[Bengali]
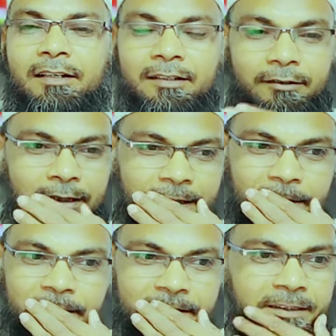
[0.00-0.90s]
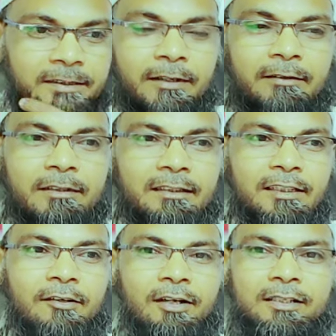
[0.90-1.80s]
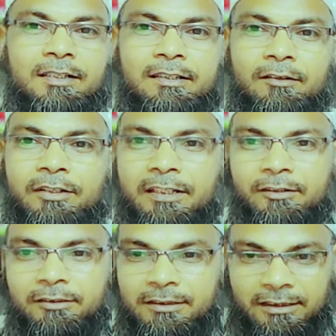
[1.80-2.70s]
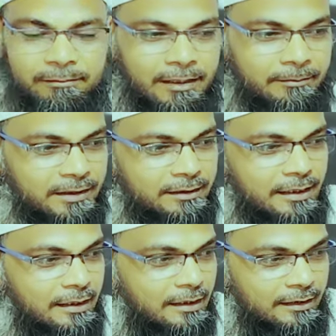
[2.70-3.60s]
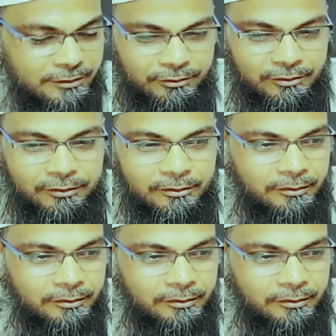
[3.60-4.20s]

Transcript: হ্যাঁ অনেকেই হয়তো চিনতে পারবেন আশা করা যায় অনেকেই হয়তো চিনতে পারবে না তার জন্য